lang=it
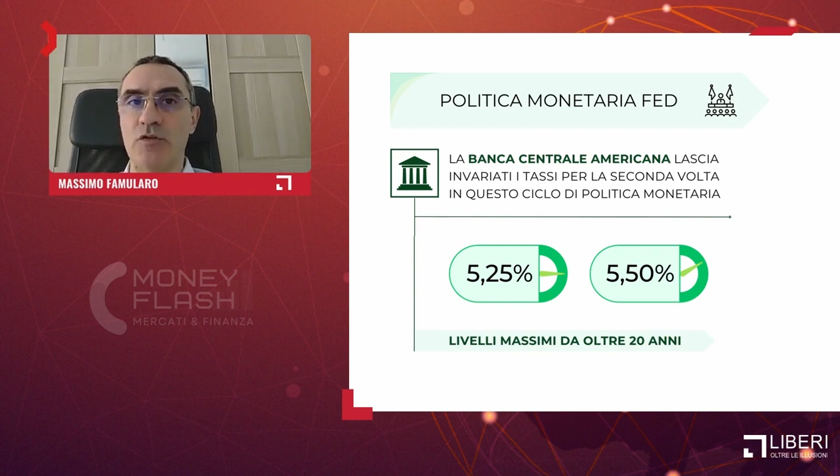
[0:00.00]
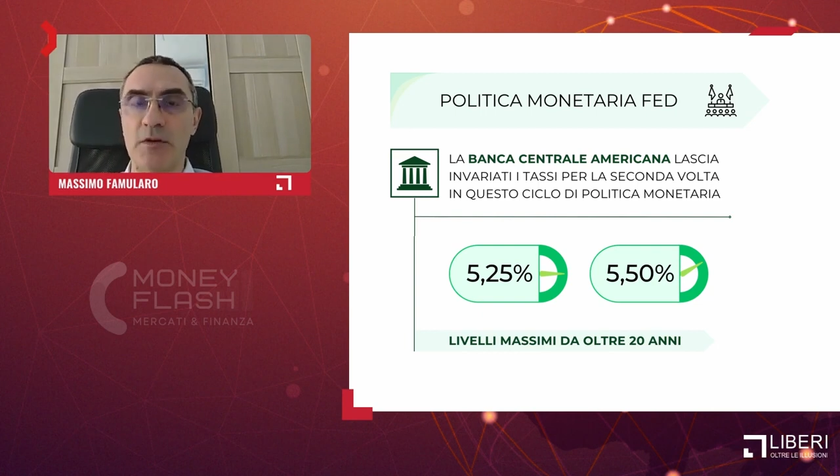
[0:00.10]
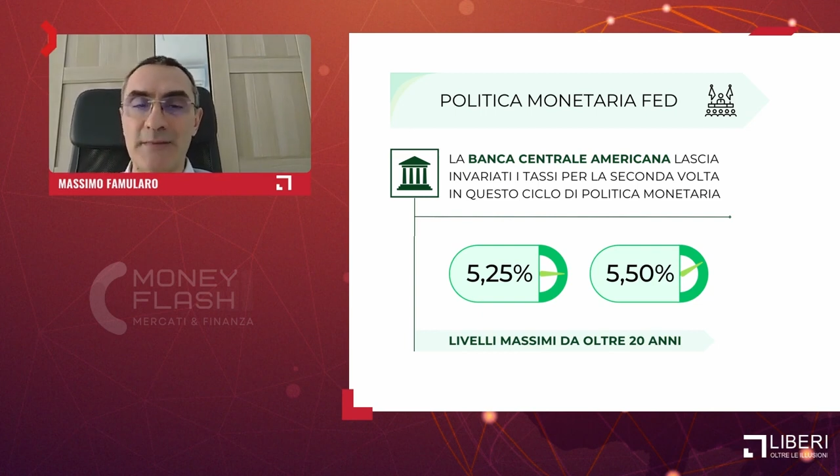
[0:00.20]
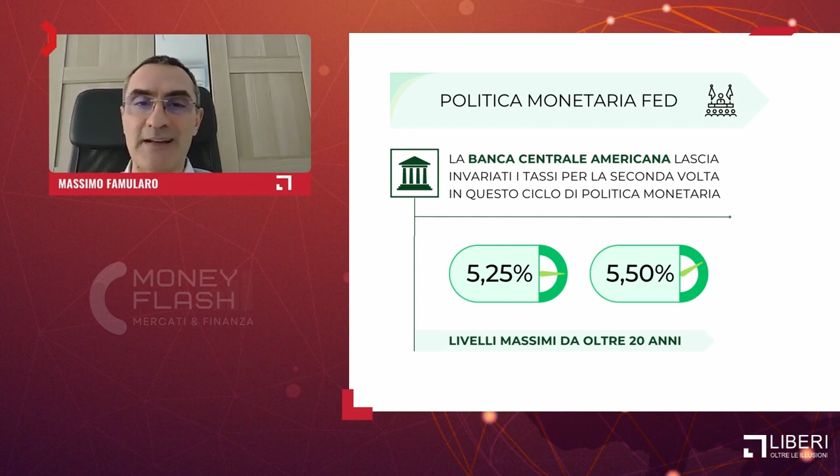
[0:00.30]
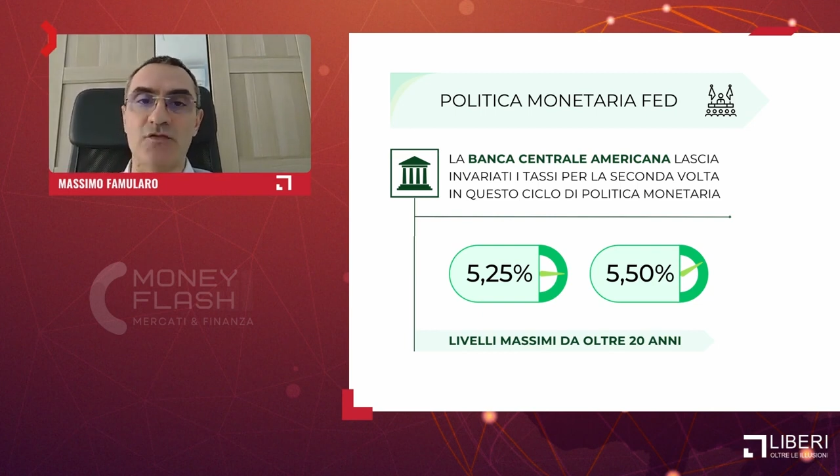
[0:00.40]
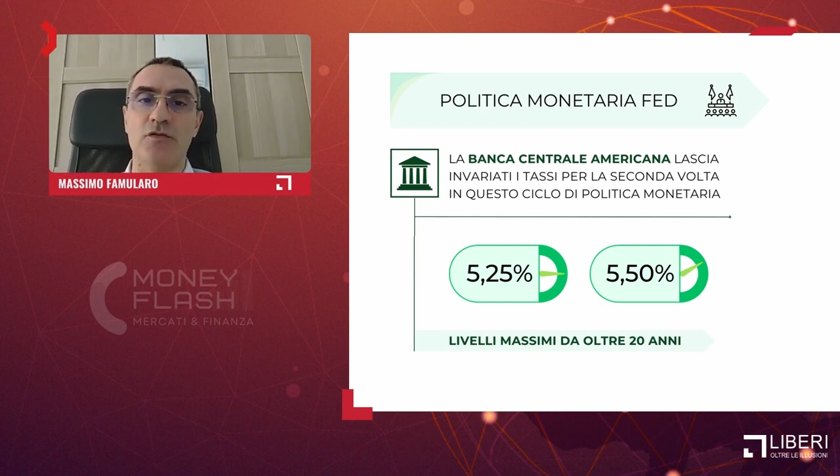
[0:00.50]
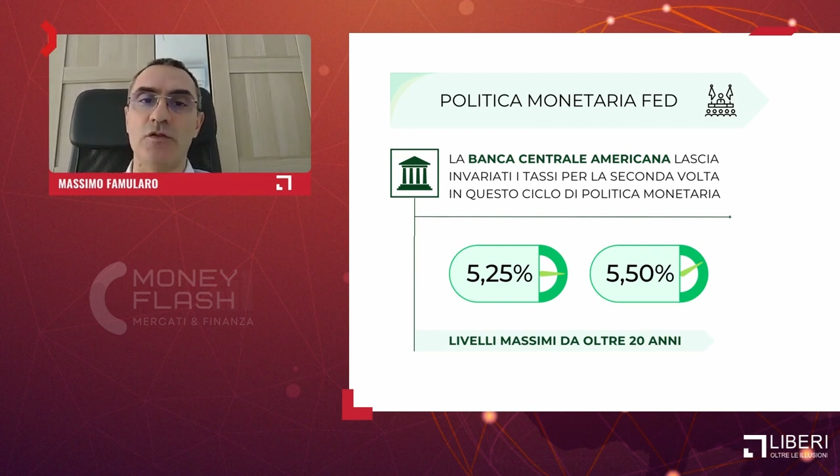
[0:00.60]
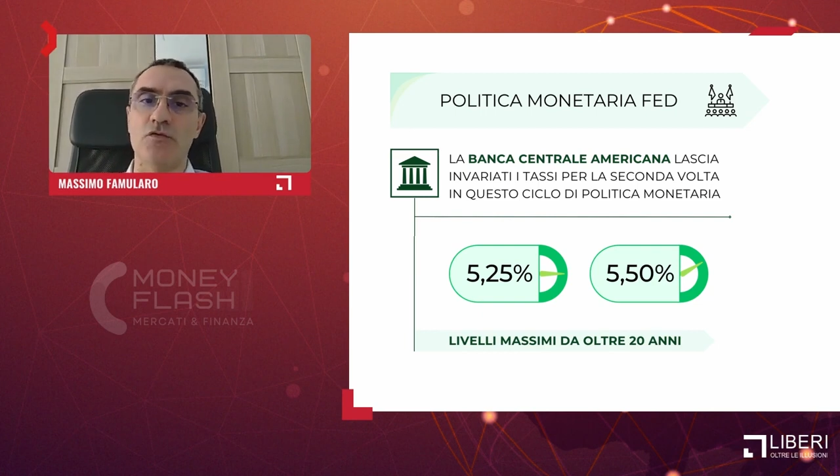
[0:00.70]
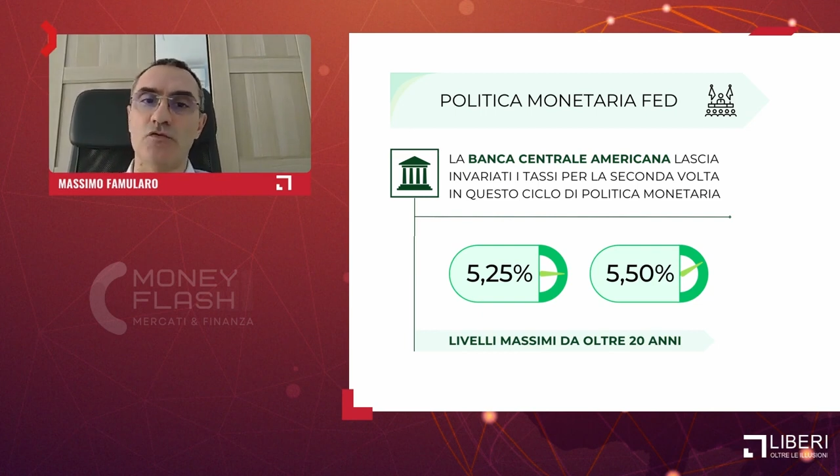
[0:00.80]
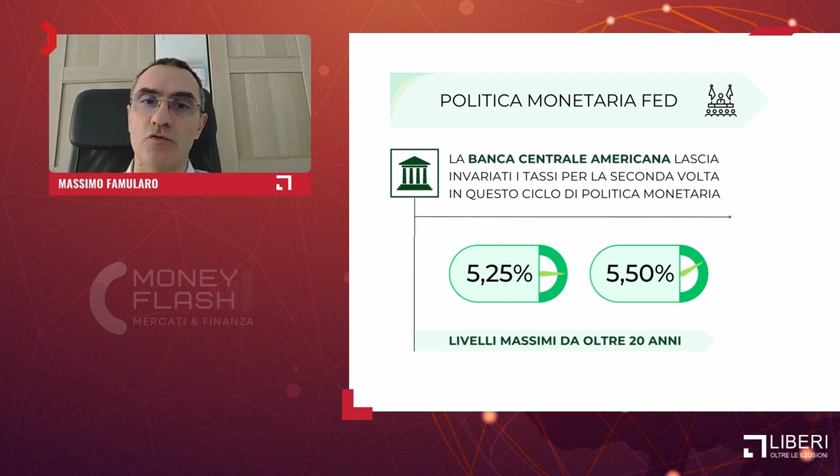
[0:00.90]
nel marzo
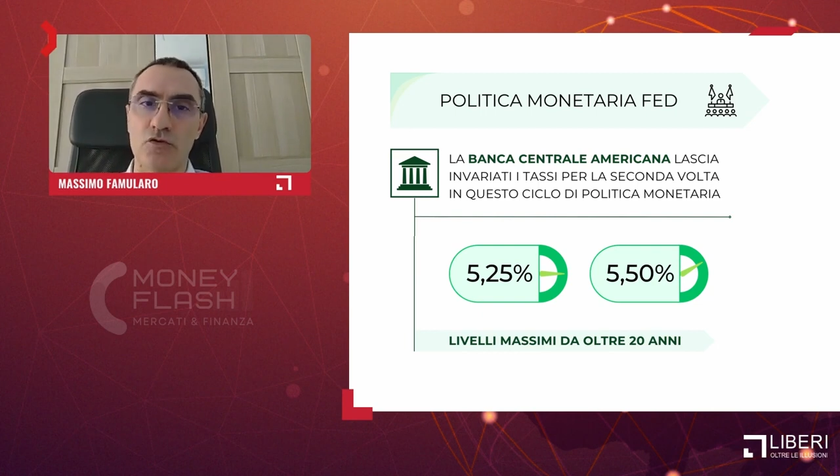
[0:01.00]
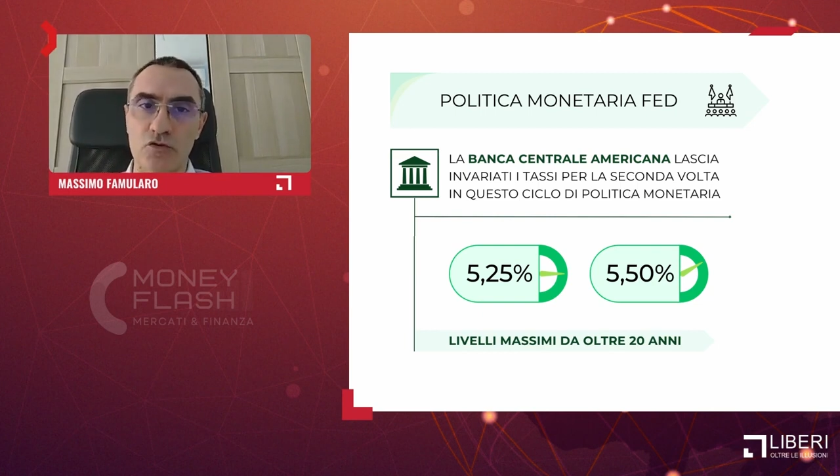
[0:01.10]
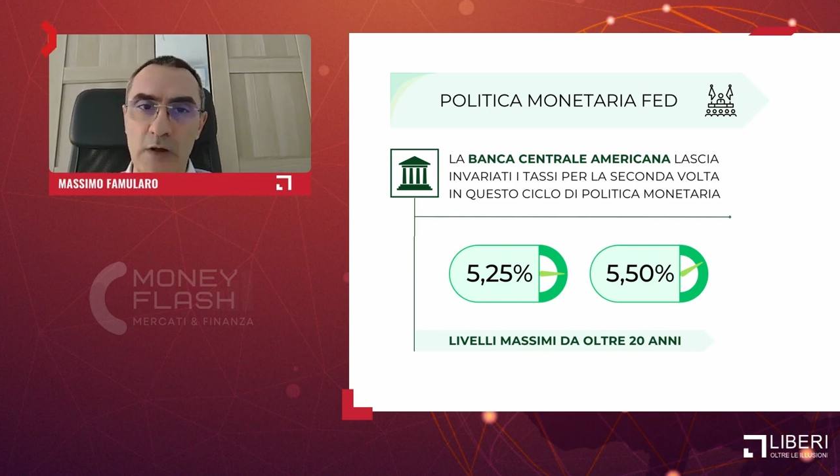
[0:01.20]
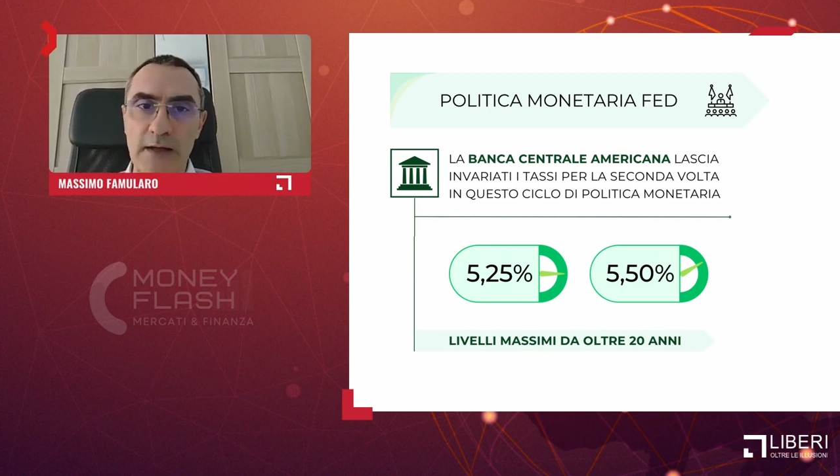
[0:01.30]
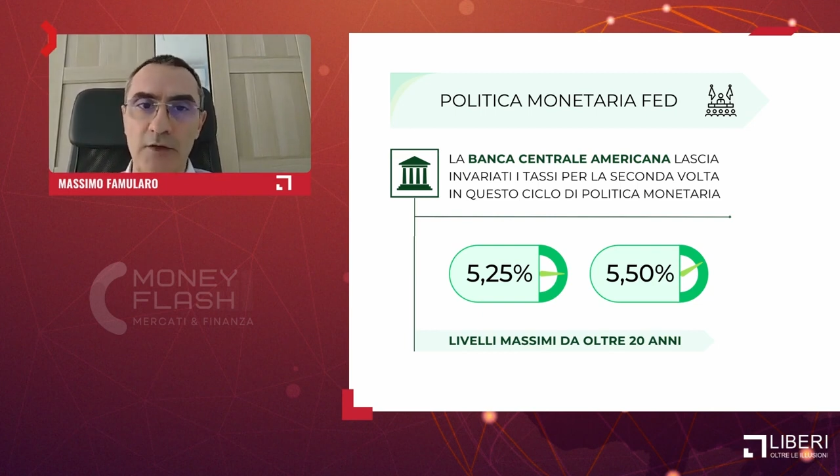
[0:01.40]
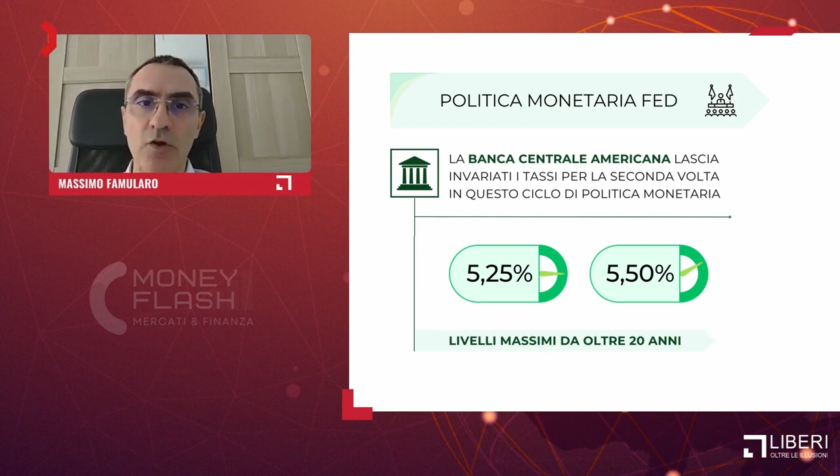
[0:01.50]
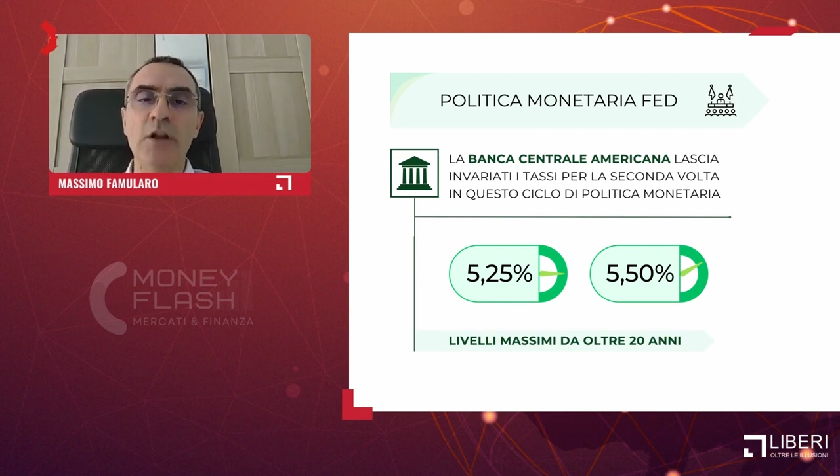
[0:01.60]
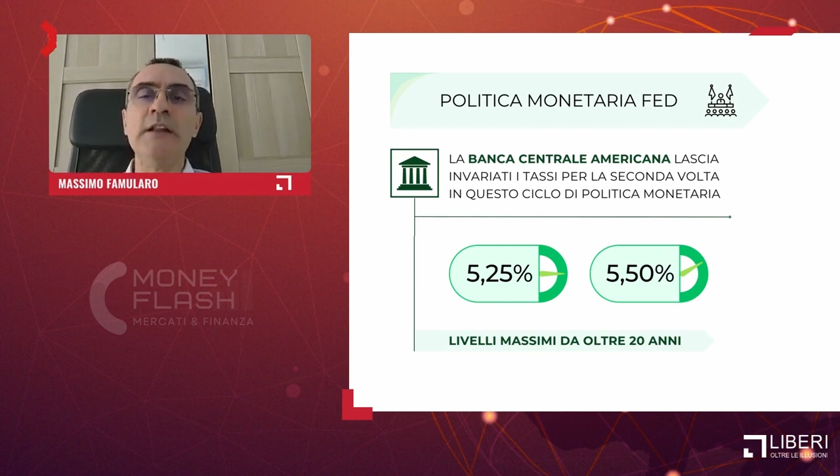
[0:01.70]
dello scorso anno.